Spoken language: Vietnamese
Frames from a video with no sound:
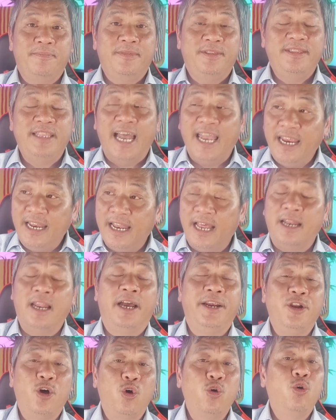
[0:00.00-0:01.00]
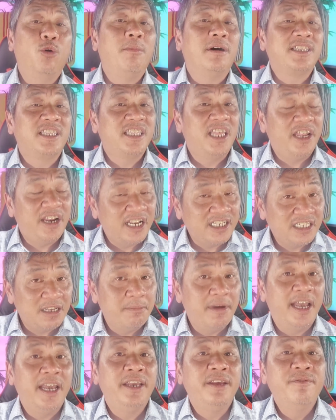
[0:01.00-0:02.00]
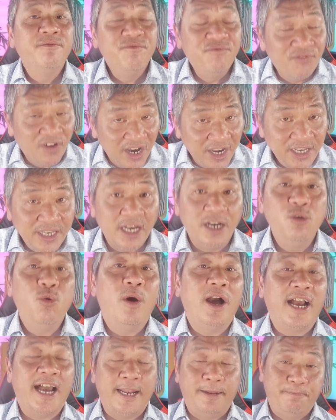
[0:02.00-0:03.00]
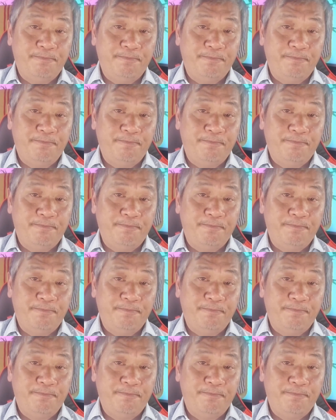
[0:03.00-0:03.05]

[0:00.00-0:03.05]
Đây là lời nói của bà Theresa May với nữ hoàng Anh.